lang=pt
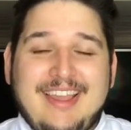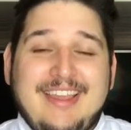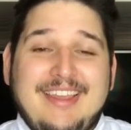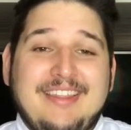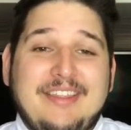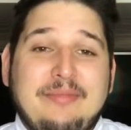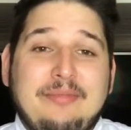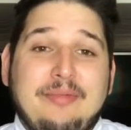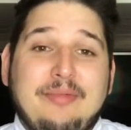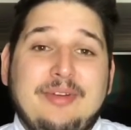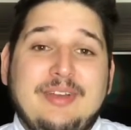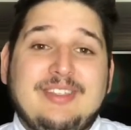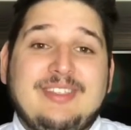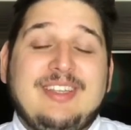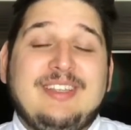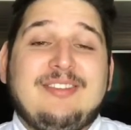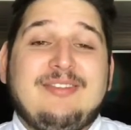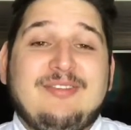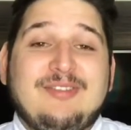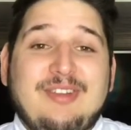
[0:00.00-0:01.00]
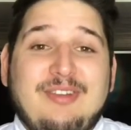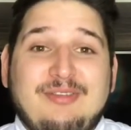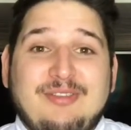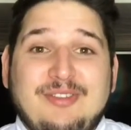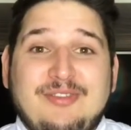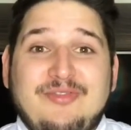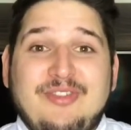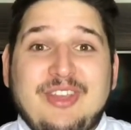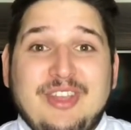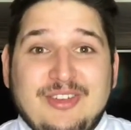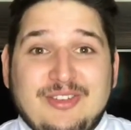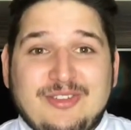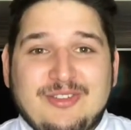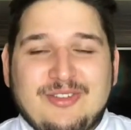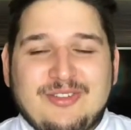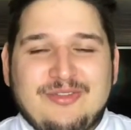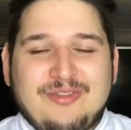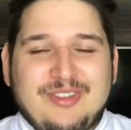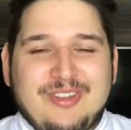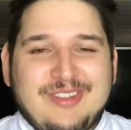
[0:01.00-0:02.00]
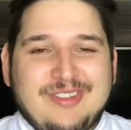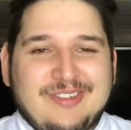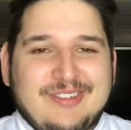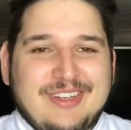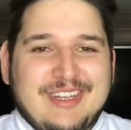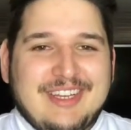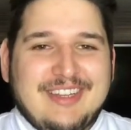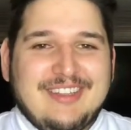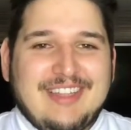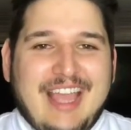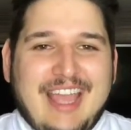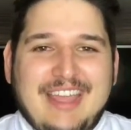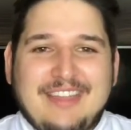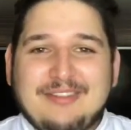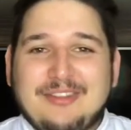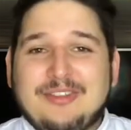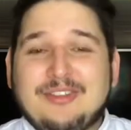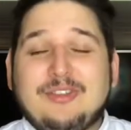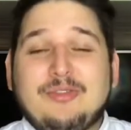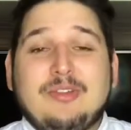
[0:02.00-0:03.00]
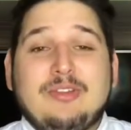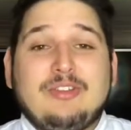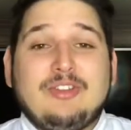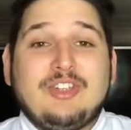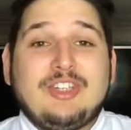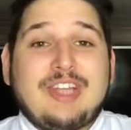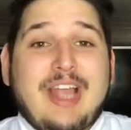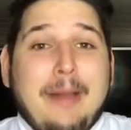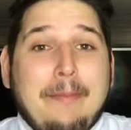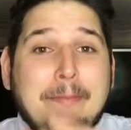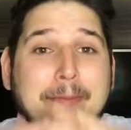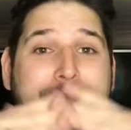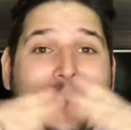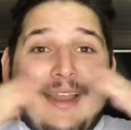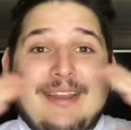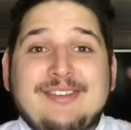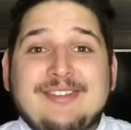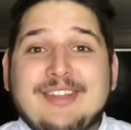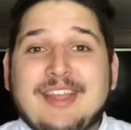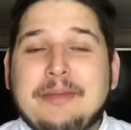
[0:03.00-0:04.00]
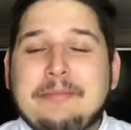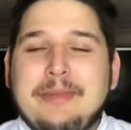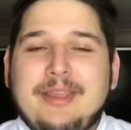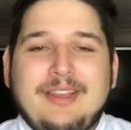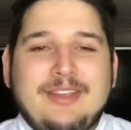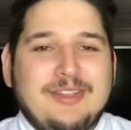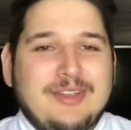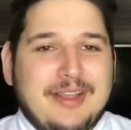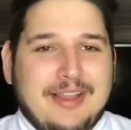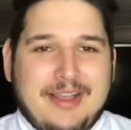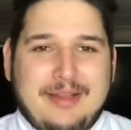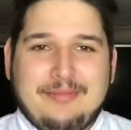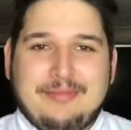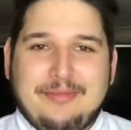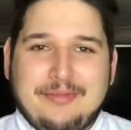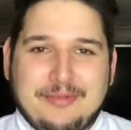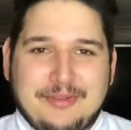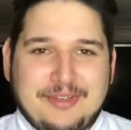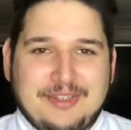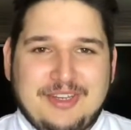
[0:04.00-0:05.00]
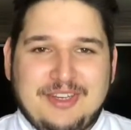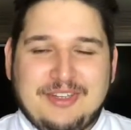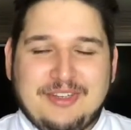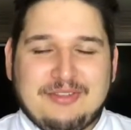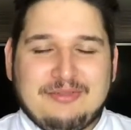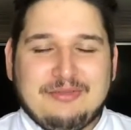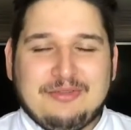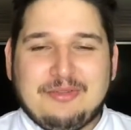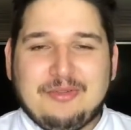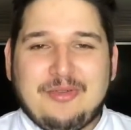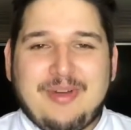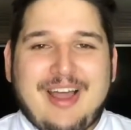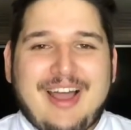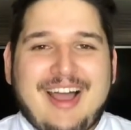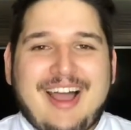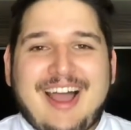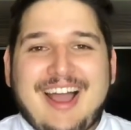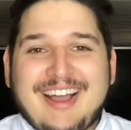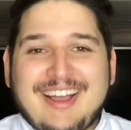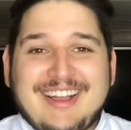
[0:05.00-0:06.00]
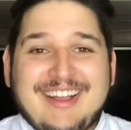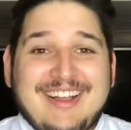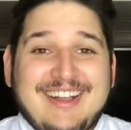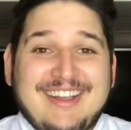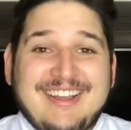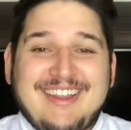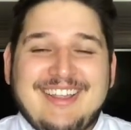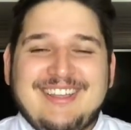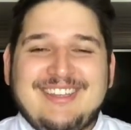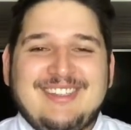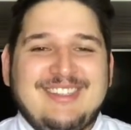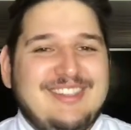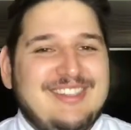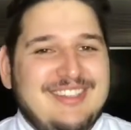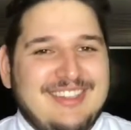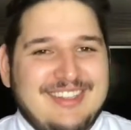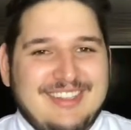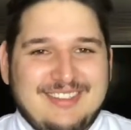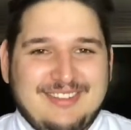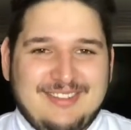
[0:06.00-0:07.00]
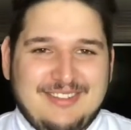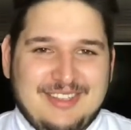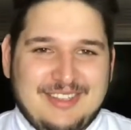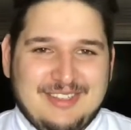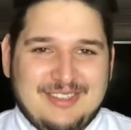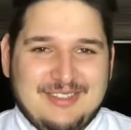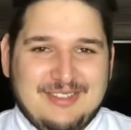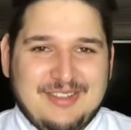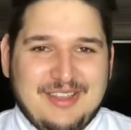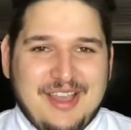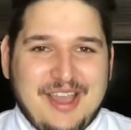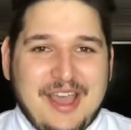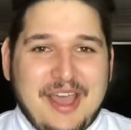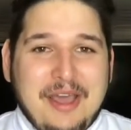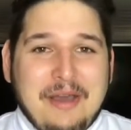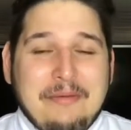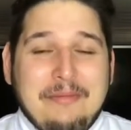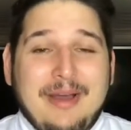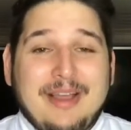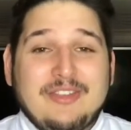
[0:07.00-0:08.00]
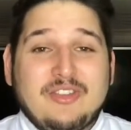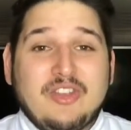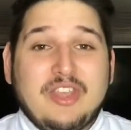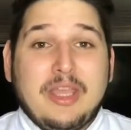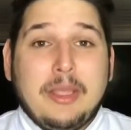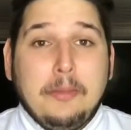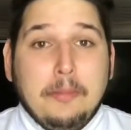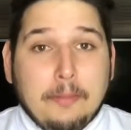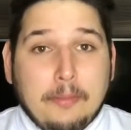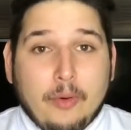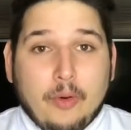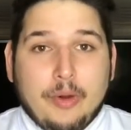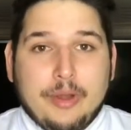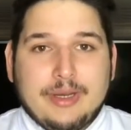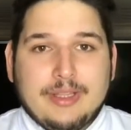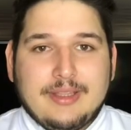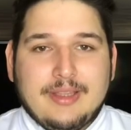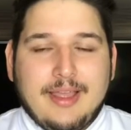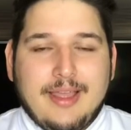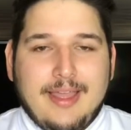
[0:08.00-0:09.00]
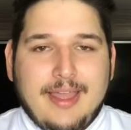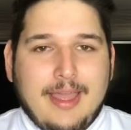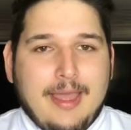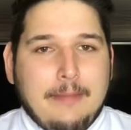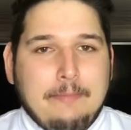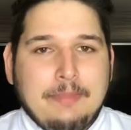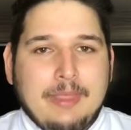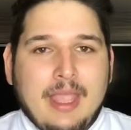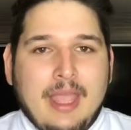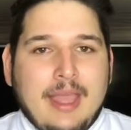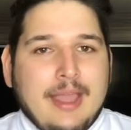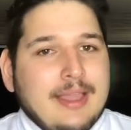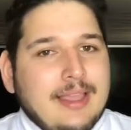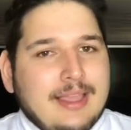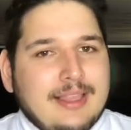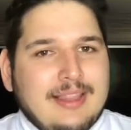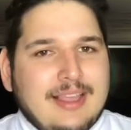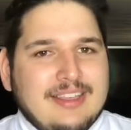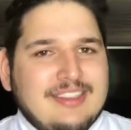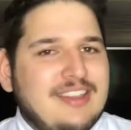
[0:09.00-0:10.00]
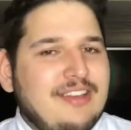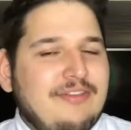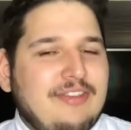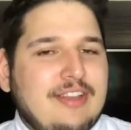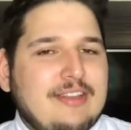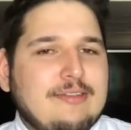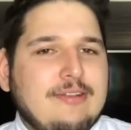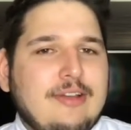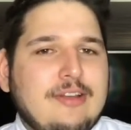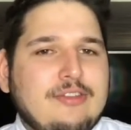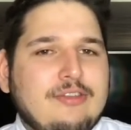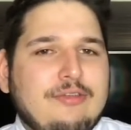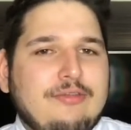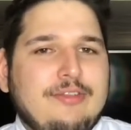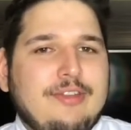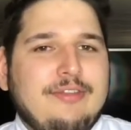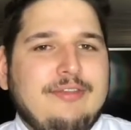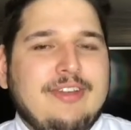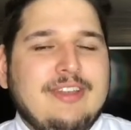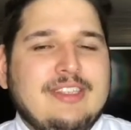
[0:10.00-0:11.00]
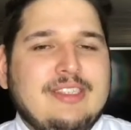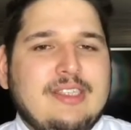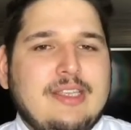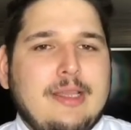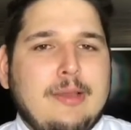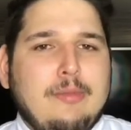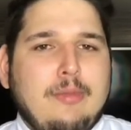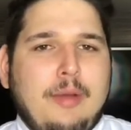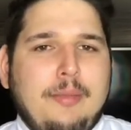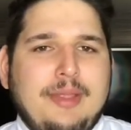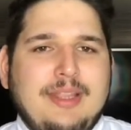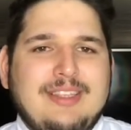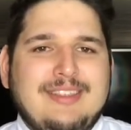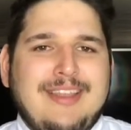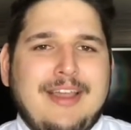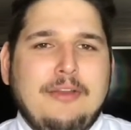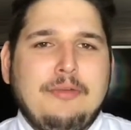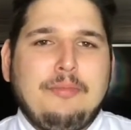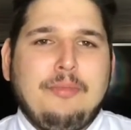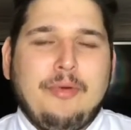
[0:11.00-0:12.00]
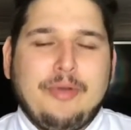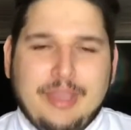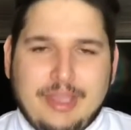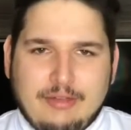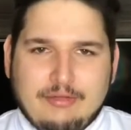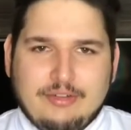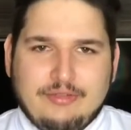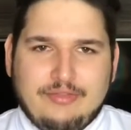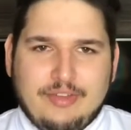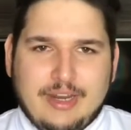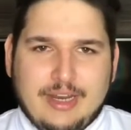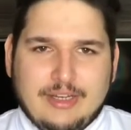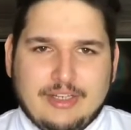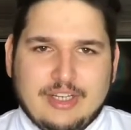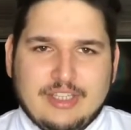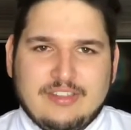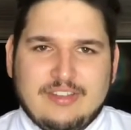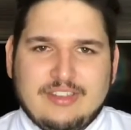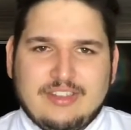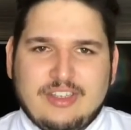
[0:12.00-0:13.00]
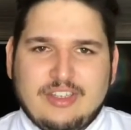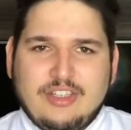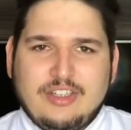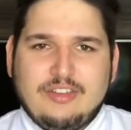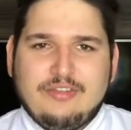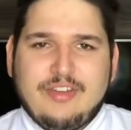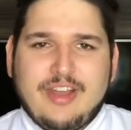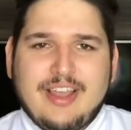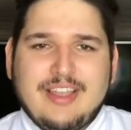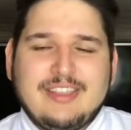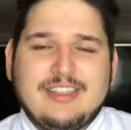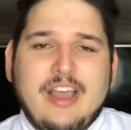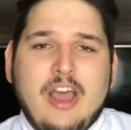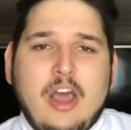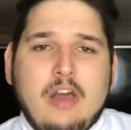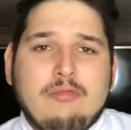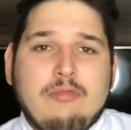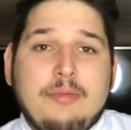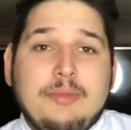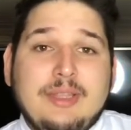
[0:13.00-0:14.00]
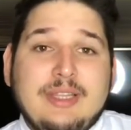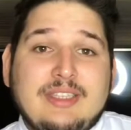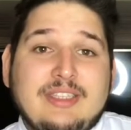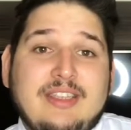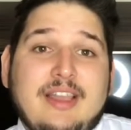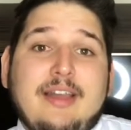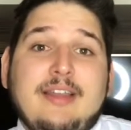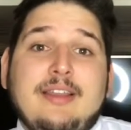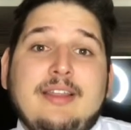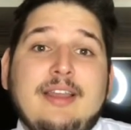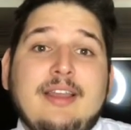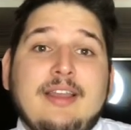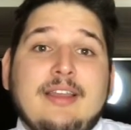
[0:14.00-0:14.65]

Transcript: e depois entram já os vídeos do fim do ano e aí nosso ano já praticamente acabou, gente. Eu não estou acreditando nisso. Mas o que importa é que dessa vez eu resolvi fazer uma minissérie um pouquinho diferente. Às vezes a gente faz uma minissérie